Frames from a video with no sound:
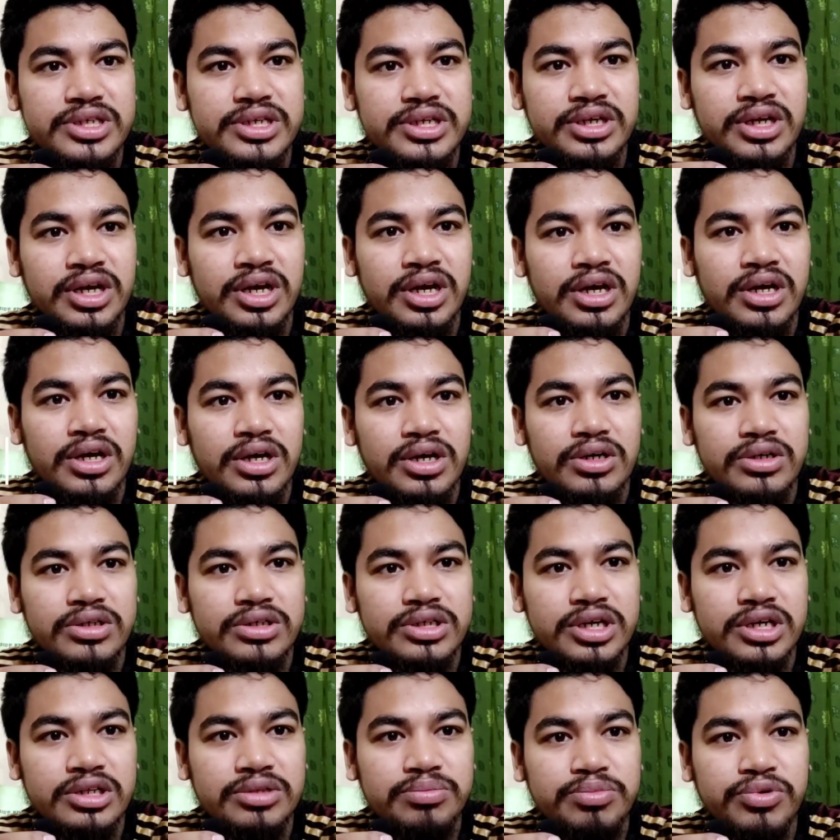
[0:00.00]
দিন
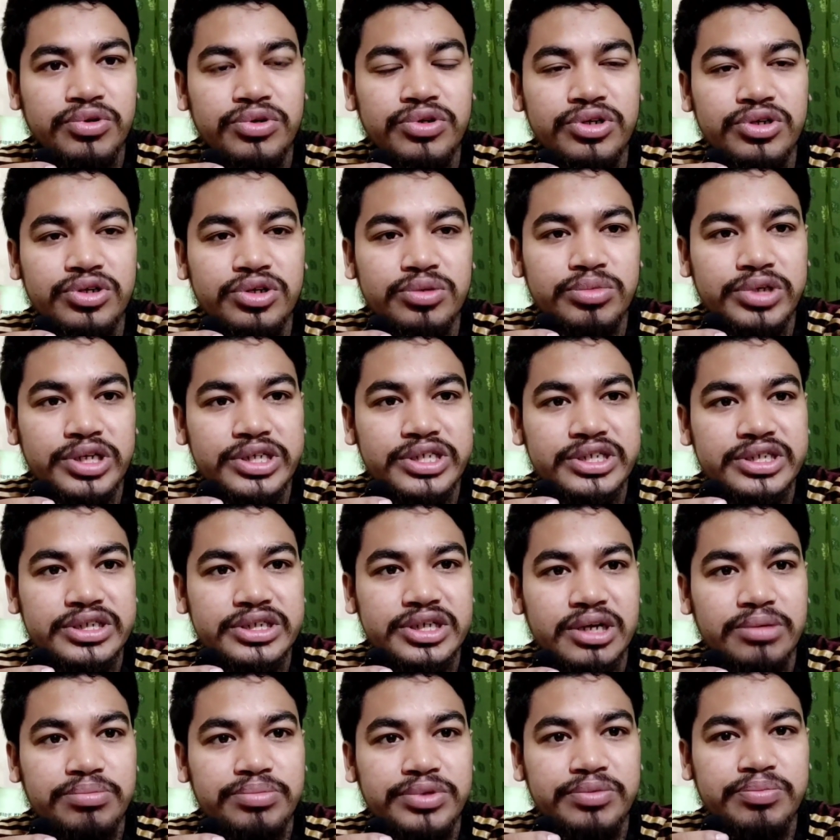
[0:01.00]
অর্থাৎ পনেরো মাস
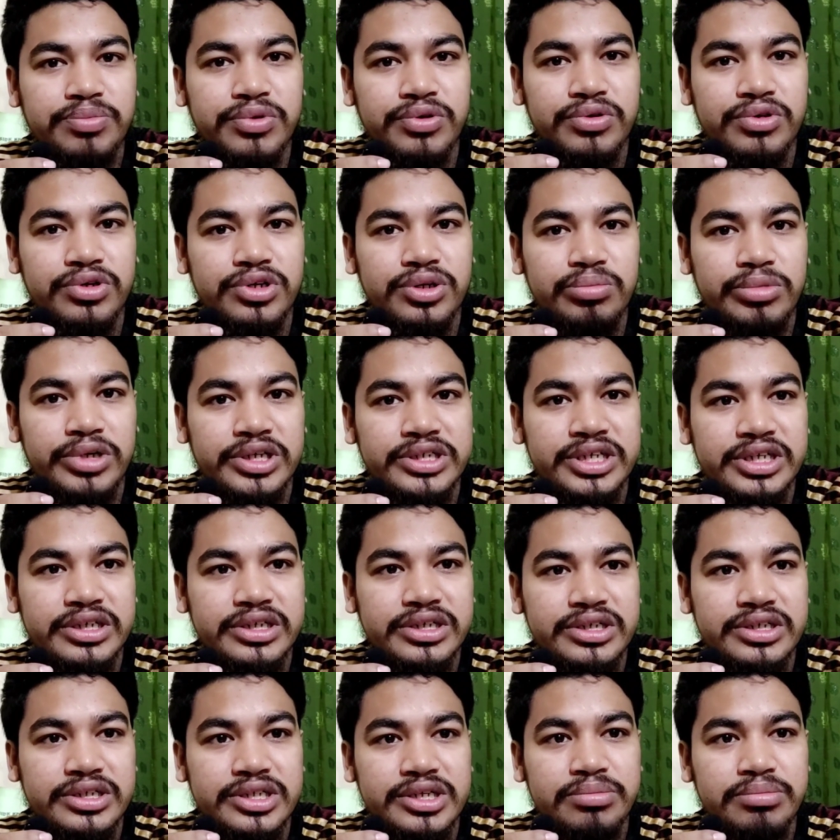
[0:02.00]
আপনি পনেরো মাস
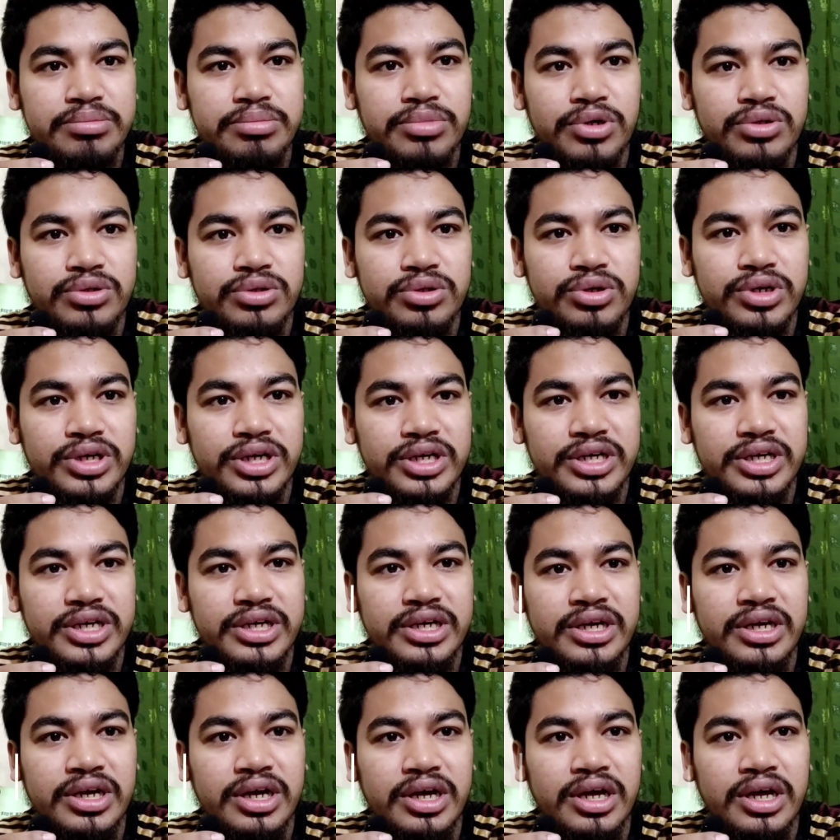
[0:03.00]
একটি সিম বন্ধ রেখে
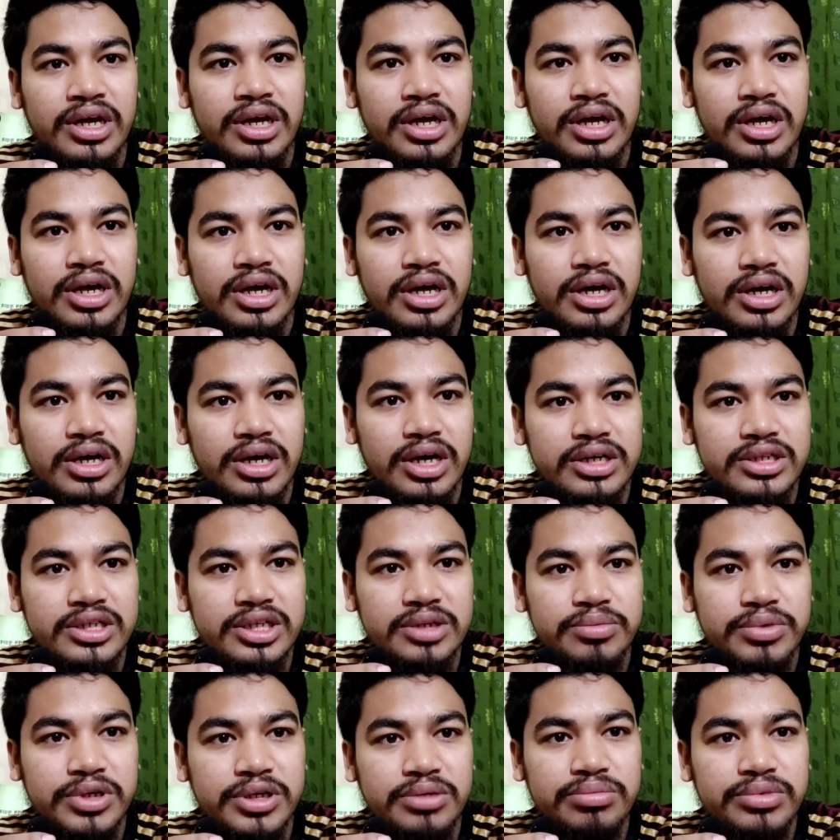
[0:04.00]

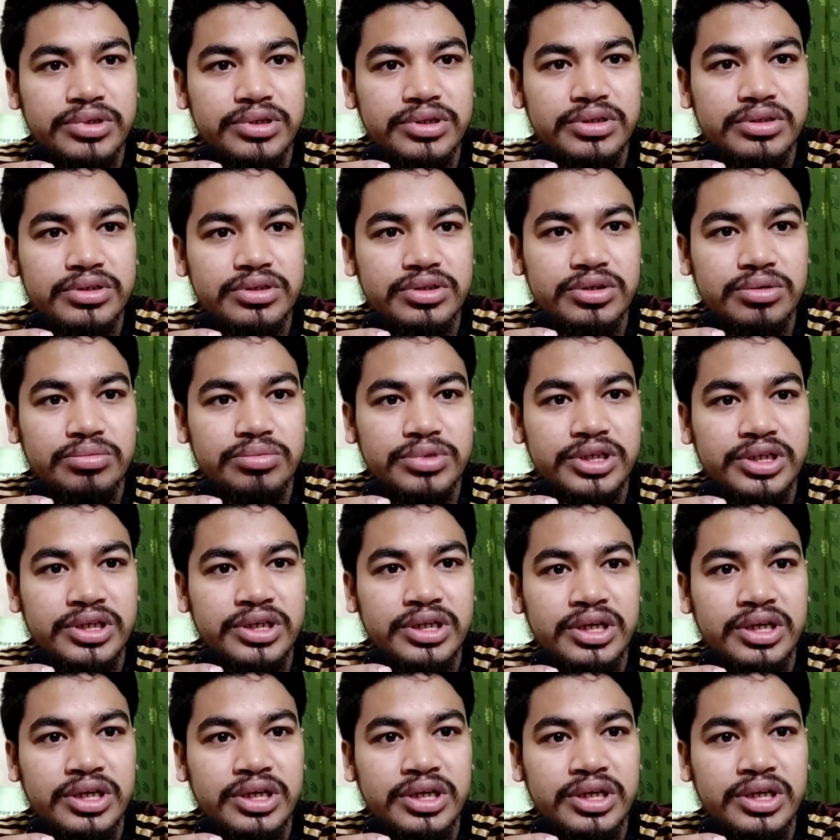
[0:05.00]
রাখতে পারবেন তবে